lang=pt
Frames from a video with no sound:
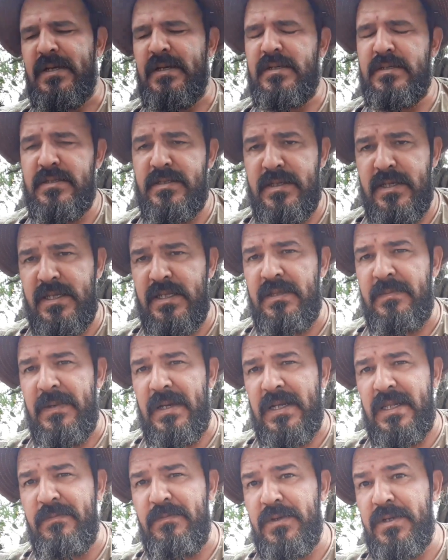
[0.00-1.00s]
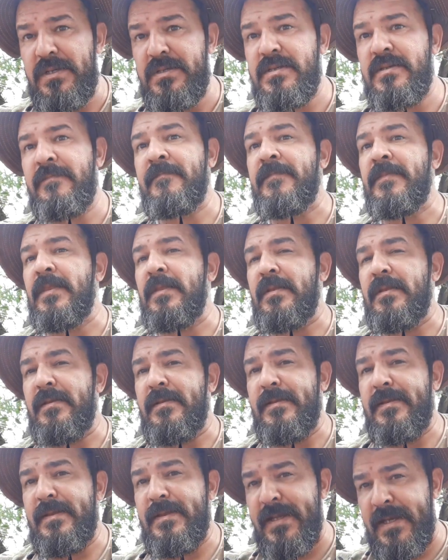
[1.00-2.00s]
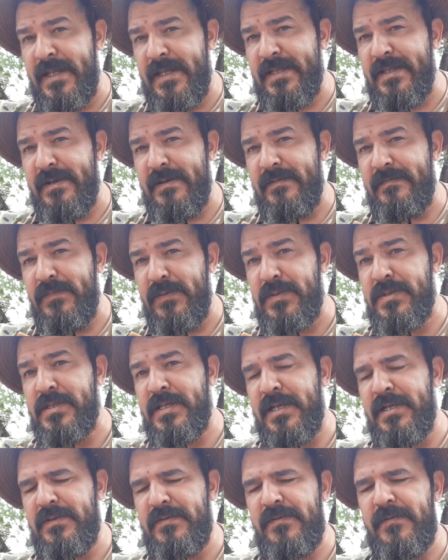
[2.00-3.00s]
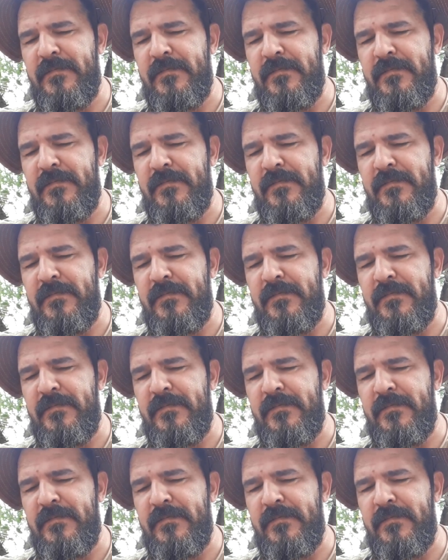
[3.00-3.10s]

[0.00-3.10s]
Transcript: cera de melíponas 30%